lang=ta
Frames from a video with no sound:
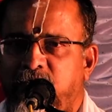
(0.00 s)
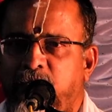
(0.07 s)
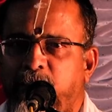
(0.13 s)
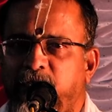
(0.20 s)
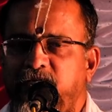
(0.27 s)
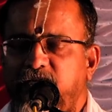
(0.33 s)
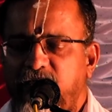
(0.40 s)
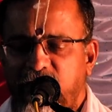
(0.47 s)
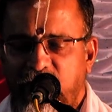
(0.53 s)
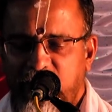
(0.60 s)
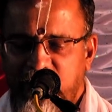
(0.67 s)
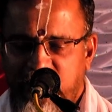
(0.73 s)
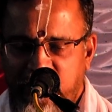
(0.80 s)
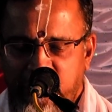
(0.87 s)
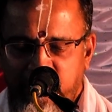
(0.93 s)
அப்புறம்
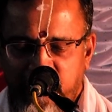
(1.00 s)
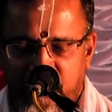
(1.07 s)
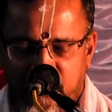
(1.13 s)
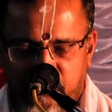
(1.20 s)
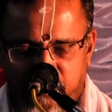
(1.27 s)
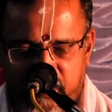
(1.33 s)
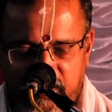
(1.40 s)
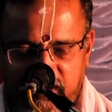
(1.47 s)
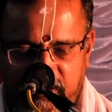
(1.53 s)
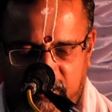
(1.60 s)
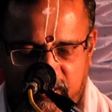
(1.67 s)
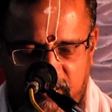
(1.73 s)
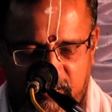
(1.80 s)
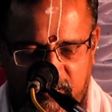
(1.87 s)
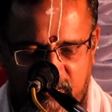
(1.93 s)
எல்லோரும் தீர்மானம் பண்ணி
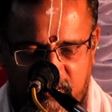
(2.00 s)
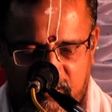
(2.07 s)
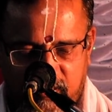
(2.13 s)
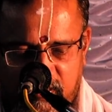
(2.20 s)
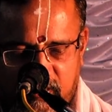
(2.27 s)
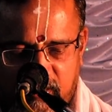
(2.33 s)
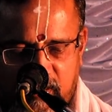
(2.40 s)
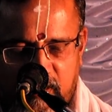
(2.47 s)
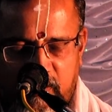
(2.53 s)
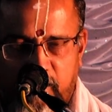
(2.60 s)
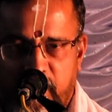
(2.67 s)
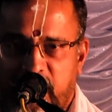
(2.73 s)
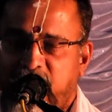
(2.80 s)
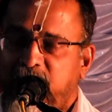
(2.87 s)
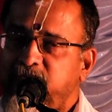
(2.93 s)

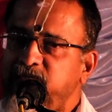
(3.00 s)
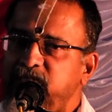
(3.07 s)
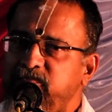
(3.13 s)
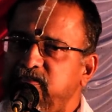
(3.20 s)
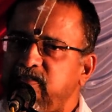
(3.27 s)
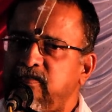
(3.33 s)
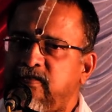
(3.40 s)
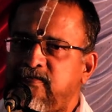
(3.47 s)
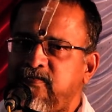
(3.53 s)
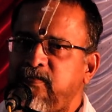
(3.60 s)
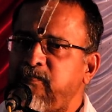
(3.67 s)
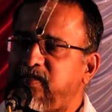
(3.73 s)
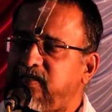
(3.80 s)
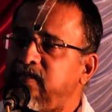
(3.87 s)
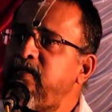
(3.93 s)
இப்போ கனவுல வந்து
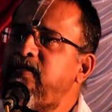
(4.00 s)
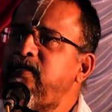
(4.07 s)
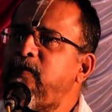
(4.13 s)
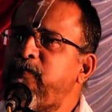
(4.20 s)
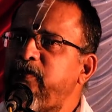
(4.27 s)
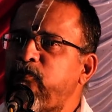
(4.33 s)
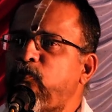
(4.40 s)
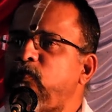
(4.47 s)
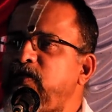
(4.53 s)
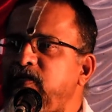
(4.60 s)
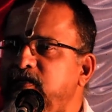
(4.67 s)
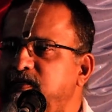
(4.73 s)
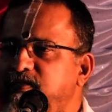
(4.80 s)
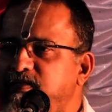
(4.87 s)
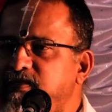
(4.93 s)
நரசிம்மரே அப்படி
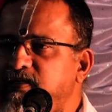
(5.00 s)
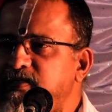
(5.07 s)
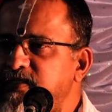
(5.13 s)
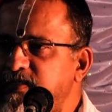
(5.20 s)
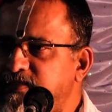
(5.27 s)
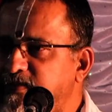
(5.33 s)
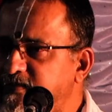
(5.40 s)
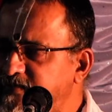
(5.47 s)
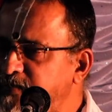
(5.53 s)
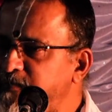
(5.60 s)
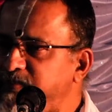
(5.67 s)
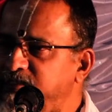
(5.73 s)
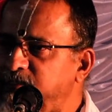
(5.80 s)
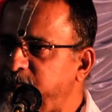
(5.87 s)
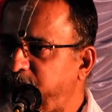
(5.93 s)
சொல்லியிருக்கிறதுனால
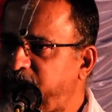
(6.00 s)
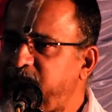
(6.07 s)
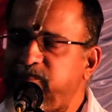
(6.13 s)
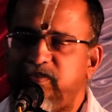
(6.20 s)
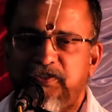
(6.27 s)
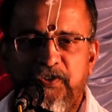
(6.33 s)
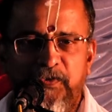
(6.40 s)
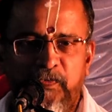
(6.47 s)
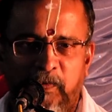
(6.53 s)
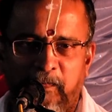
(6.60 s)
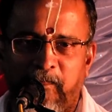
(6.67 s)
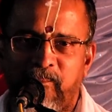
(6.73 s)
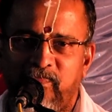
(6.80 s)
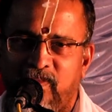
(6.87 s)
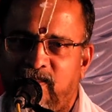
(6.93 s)
நரசிம்மன் பேர்
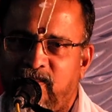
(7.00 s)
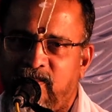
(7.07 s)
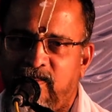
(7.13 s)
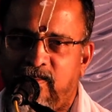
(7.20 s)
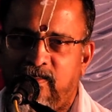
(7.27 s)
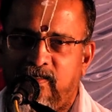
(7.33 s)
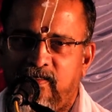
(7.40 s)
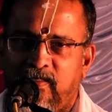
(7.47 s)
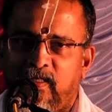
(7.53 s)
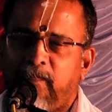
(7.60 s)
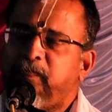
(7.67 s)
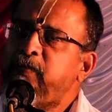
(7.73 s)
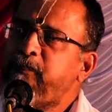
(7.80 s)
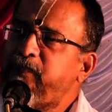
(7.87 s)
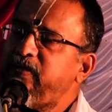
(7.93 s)
வச்சுருவோம்
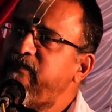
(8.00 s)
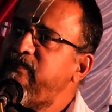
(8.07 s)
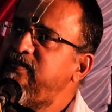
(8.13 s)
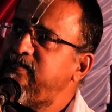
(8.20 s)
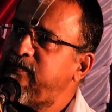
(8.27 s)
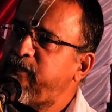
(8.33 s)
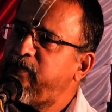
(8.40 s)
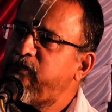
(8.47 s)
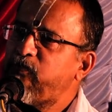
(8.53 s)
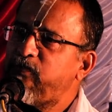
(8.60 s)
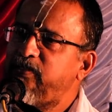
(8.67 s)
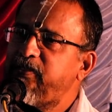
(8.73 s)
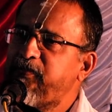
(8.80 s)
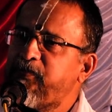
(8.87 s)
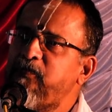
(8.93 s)
அப்புறம் பெரியவாள்கிட்ட போய்
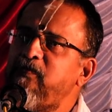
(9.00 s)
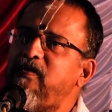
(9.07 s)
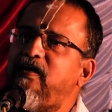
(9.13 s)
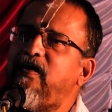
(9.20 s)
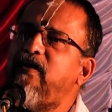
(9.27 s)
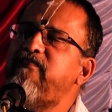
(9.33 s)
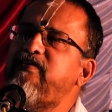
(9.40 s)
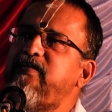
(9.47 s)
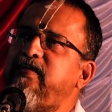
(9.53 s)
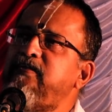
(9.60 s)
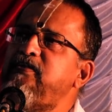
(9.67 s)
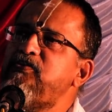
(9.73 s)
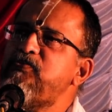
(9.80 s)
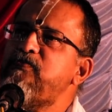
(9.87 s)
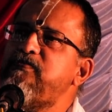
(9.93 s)
சொல்லிவிட்டு அவர்
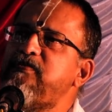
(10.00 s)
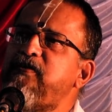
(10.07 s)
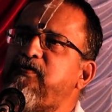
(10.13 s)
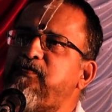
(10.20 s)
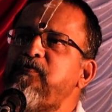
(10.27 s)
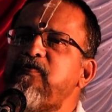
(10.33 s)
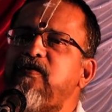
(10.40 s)
என்ன சொல்கிறாரோ